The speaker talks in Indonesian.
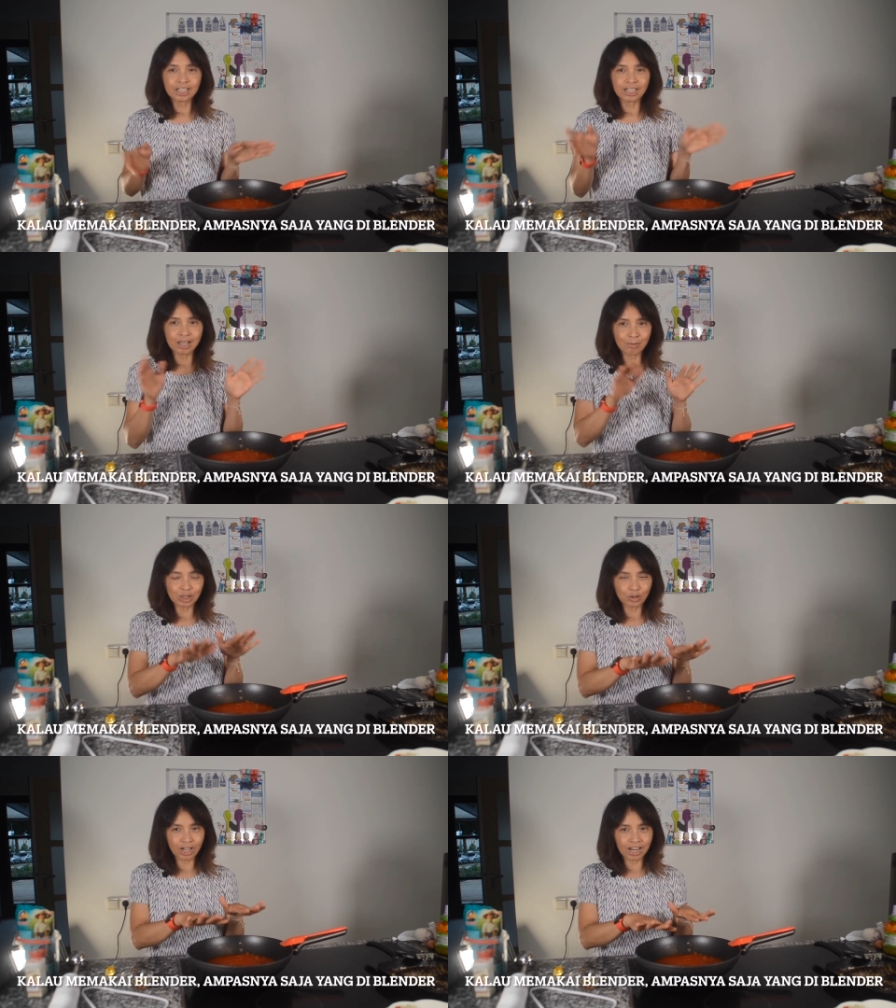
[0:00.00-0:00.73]
kita
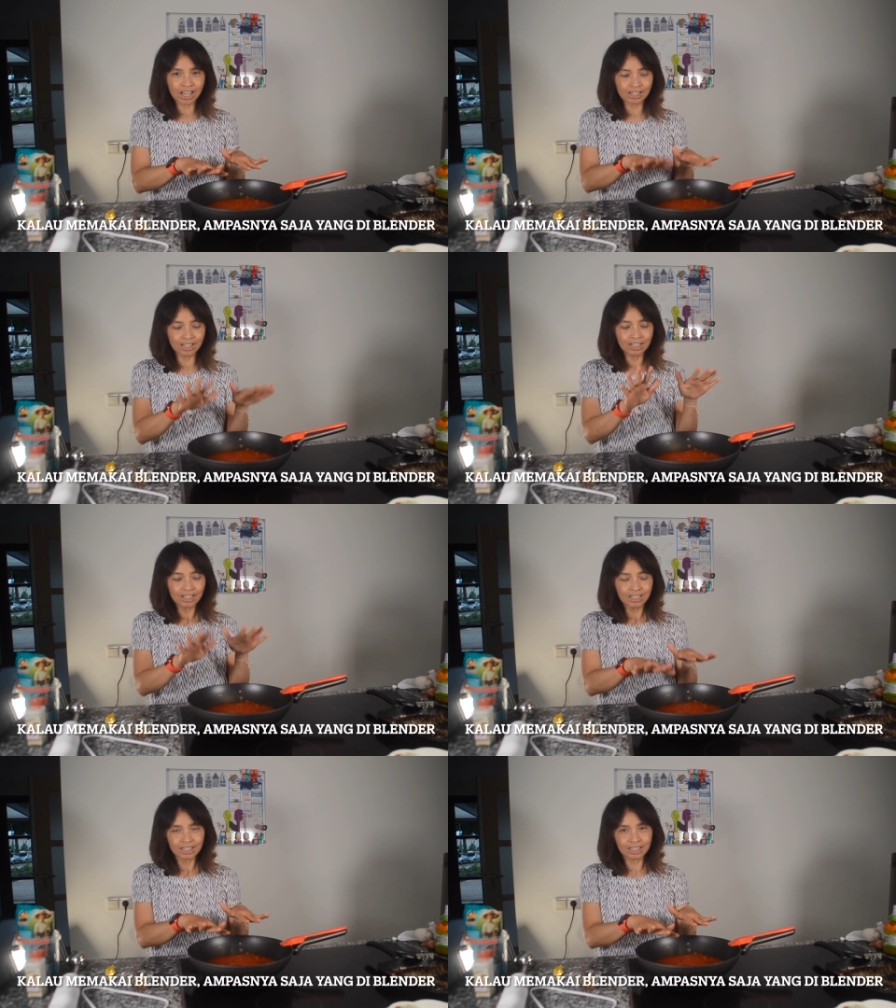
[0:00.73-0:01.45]
masukkan lagi
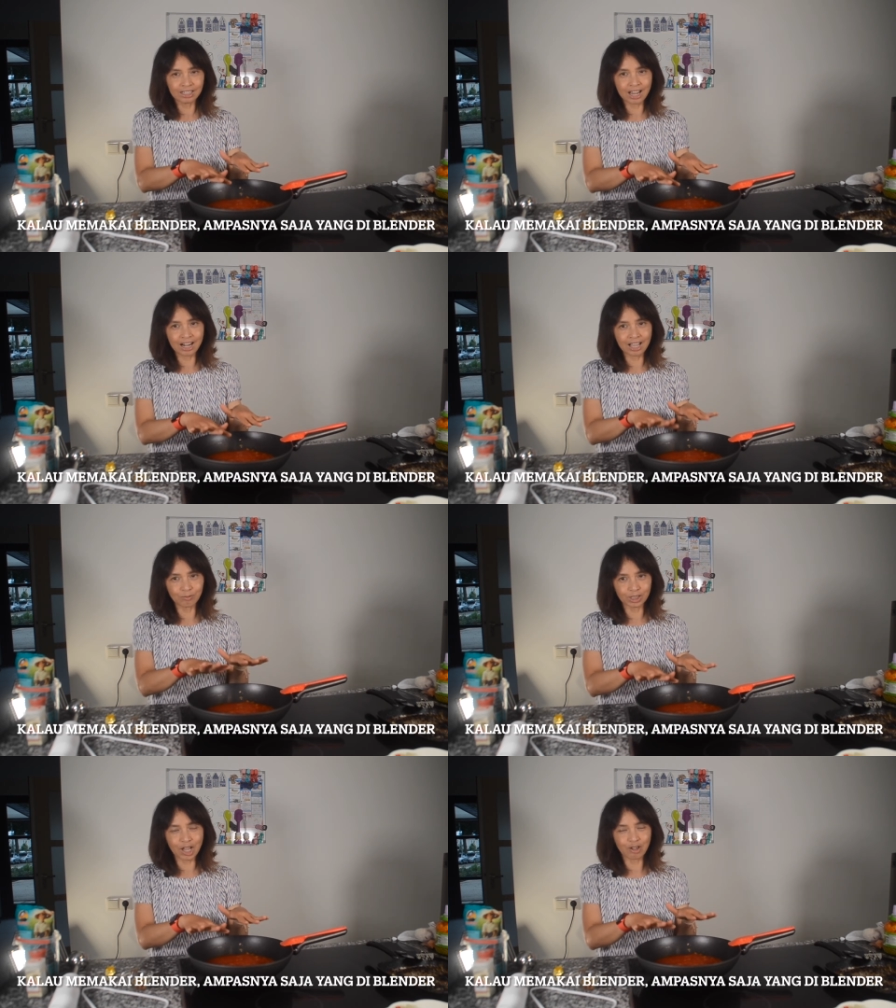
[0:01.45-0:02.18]
ke
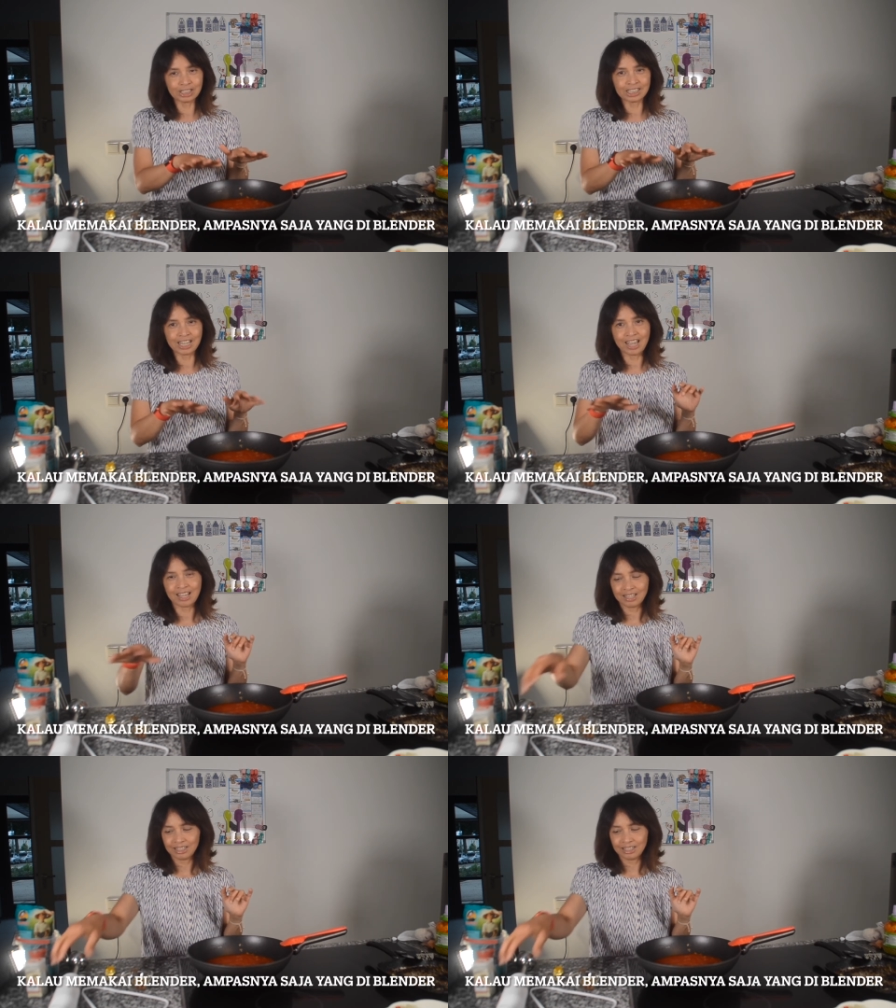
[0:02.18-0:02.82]
dalam sausnya.